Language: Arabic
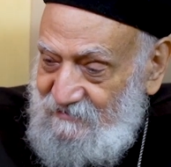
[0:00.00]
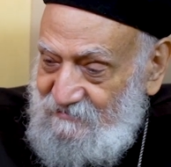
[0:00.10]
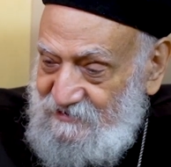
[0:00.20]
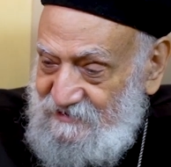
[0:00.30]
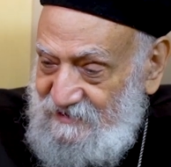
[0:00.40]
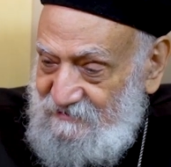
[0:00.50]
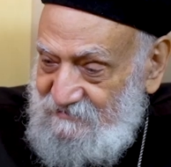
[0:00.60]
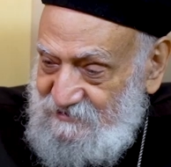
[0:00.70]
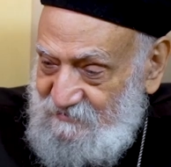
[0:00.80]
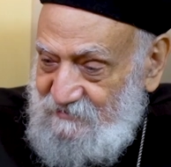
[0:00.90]
مش
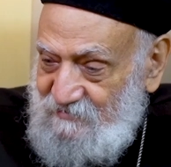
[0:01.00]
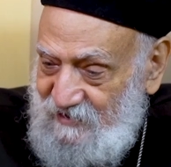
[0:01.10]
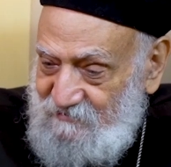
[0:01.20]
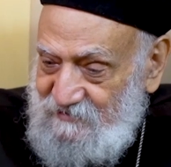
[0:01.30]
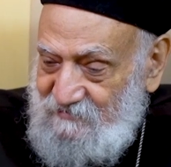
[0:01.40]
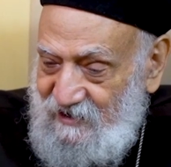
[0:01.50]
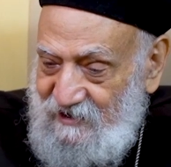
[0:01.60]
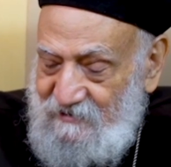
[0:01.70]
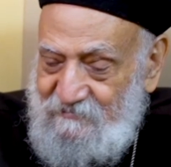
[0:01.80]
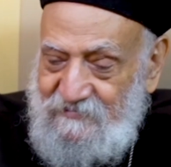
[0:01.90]
مش مطبعة
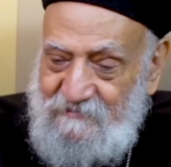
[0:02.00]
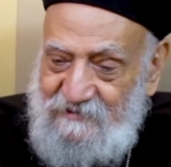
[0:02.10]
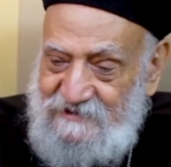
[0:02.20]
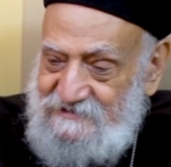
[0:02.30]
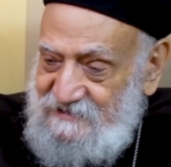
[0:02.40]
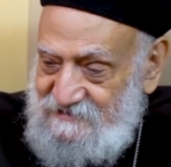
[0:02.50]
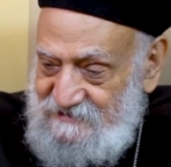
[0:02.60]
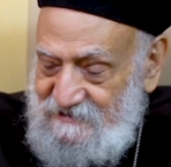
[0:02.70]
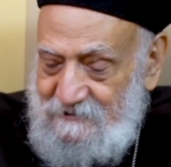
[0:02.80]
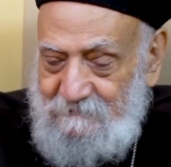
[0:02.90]
مطبعة بالستنسل